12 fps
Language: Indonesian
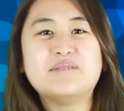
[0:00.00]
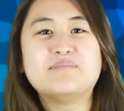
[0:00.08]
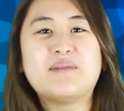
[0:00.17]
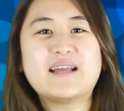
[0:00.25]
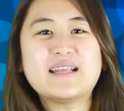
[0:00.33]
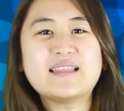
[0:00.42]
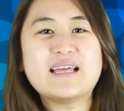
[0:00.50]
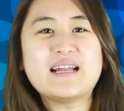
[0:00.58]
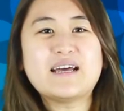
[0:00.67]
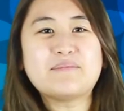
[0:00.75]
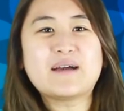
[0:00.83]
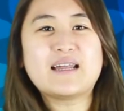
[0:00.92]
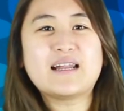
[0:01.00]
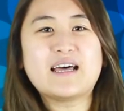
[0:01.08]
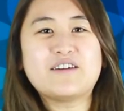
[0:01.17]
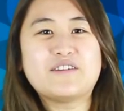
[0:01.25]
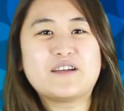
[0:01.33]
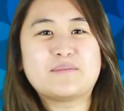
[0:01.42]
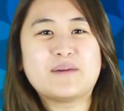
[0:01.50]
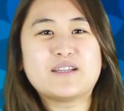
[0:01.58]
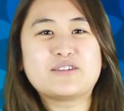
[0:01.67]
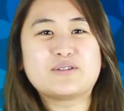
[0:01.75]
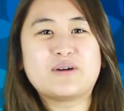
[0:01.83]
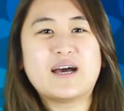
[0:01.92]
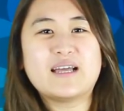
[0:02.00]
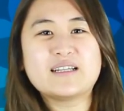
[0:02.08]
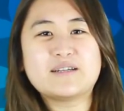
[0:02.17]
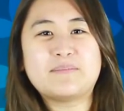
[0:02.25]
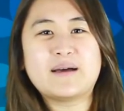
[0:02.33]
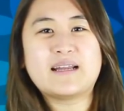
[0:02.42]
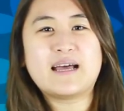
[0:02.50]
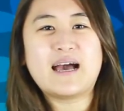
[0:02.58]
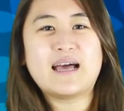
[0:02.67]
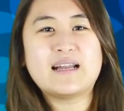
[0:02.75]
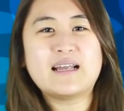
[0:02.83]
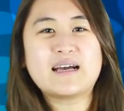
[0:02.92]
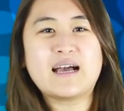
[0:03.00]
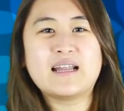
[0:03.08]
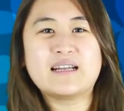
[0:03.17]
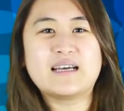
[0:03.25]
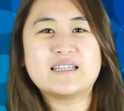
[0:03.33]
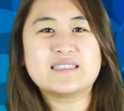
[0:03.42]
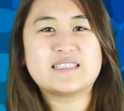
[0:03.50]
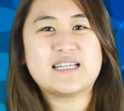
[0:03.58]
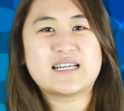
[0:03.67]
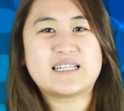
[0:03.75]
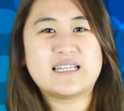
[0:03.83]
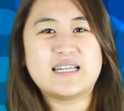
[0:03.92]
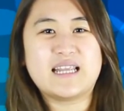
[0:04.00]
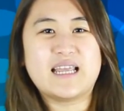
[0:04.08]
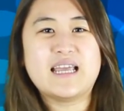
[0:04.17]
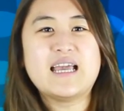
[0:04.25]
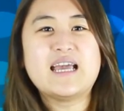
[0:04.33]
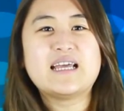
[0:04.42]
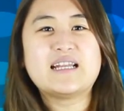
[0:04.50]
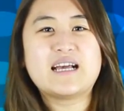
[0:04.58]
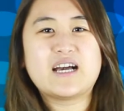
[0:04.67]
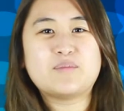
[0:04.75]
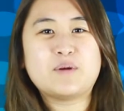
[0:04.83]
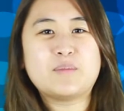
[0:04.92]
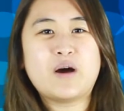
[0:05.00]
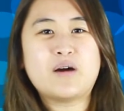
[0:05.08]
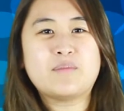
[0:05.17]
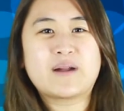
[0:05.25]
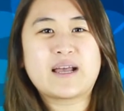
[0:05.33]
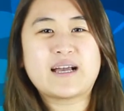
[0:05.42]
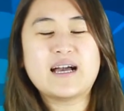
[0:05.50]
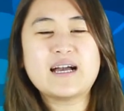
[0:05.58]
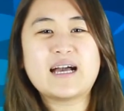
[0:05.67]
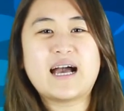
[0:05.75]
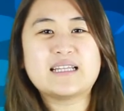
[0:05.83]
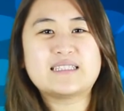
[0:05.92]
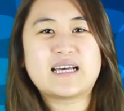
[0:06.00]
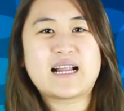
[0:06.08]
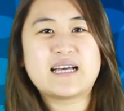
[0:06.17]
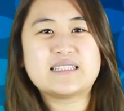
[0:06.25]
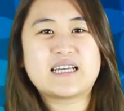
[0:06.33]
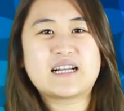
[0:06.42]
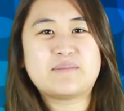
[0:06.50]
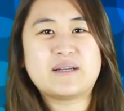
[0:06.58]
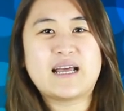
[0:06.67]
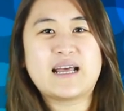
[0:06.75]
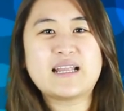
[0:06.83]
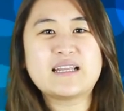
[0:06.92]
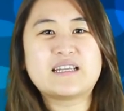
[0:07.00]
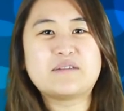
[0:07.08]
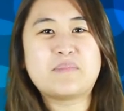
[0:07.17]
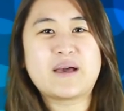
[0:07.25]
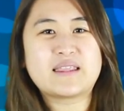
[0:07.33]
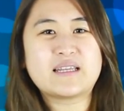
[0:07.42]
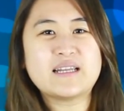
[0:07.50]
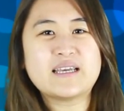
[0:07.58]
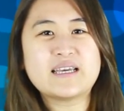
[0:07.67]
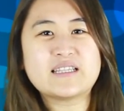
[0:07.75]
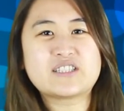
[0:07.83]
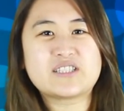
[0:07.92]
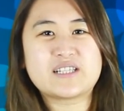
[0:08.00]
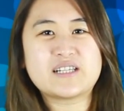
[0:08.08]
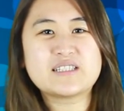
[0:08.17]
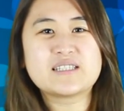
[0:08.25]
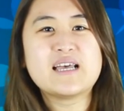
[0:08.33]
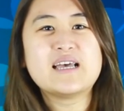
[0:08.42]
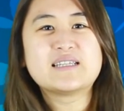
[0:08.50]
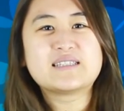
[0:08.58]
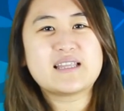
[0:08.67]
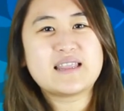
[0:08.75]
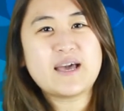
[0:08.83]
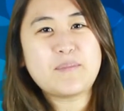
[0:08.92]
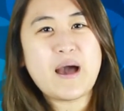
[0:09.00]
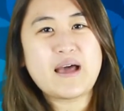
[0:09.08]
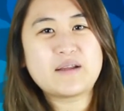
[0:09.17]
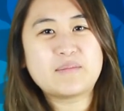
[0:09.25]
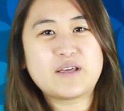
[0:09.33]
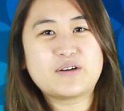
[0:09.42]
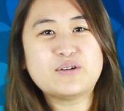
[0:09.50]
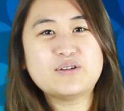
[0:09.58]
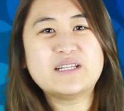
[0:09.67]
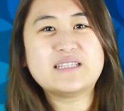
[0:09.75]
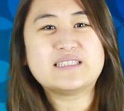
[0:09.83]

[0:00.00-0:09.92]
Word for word: Mari tanamkanlah firman Tuhan kepada anak Anda sejak dini dengan membawa mereka ke acara-acara menarik di Bethany Kids Church setiap hari Minggu di